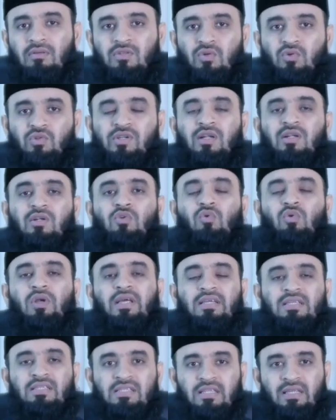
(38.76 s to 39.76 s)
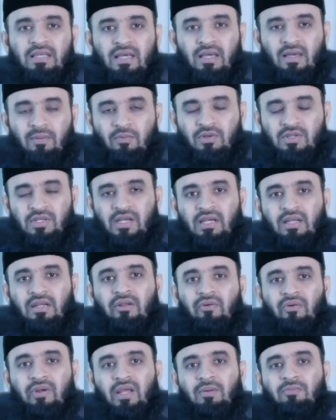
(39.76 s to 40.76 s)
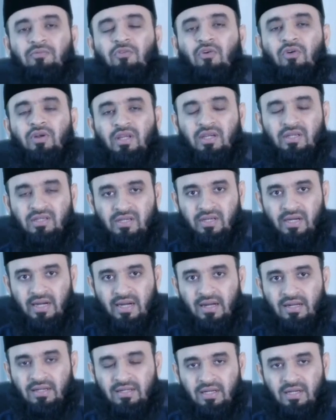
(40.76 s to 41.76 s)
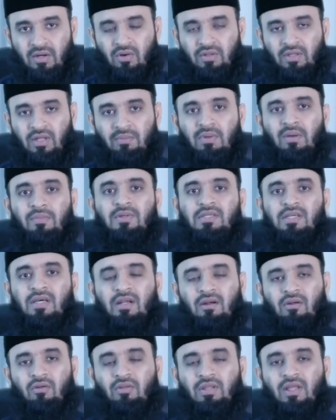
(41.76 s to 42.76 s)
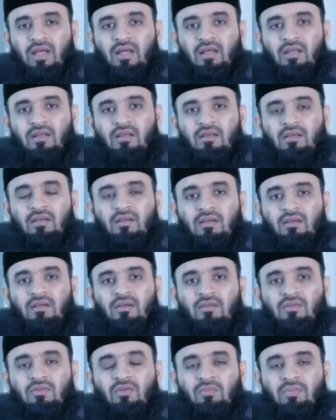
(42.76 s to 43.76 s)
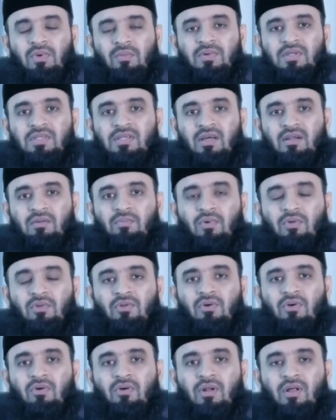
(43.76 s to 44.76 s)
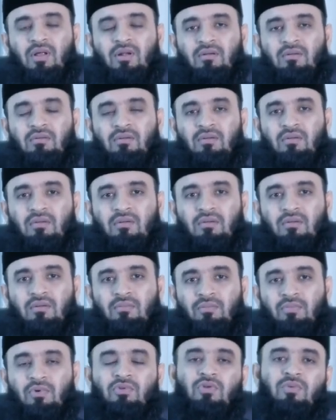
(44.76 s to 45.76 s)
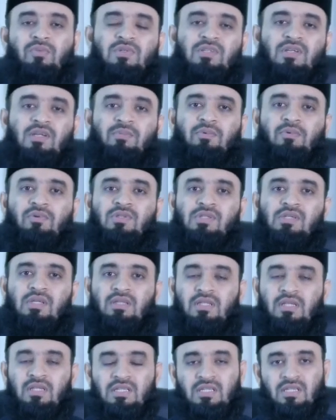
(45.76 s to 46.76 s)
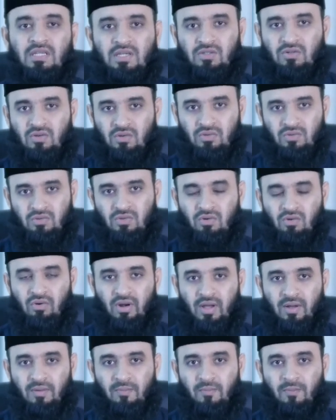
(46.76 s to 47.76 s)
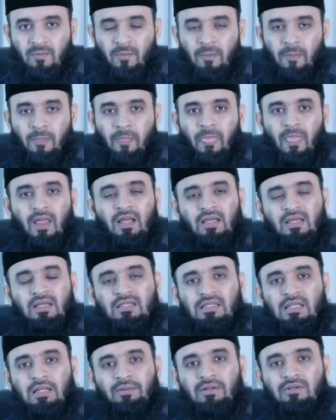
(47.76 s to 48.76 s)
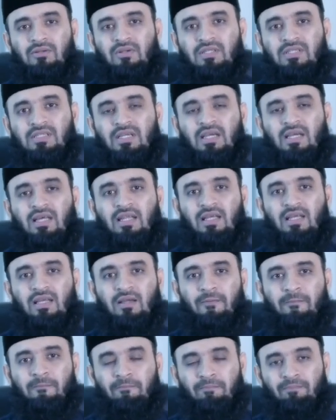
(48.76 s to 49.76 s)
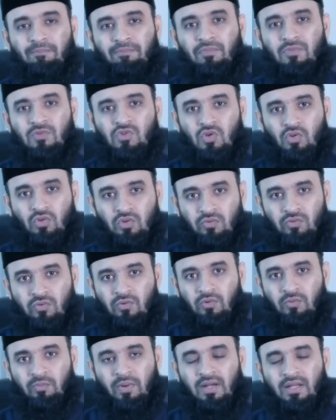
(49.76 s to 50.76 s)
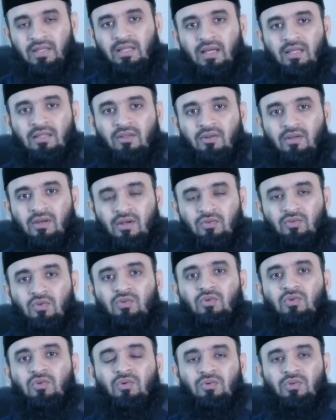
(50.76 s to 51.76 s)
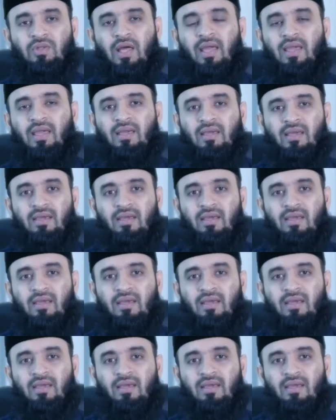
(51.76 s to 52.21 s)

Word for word: সোশ্যাল রুলিংস দিয়ে এবং সেখানে রেপ ফর্নিকেশন অ্যাডাল্টির কথা ব্যবিচারের কথা তো ব্যবিচার বন্ধ করার প্রথম স্টেপ হচ্ছে দৃষ্টিকে সংযত করা ইসলাম আসলে যেখানে যত ফোর পানি দেওয়া দরকার ততটুকু দেয়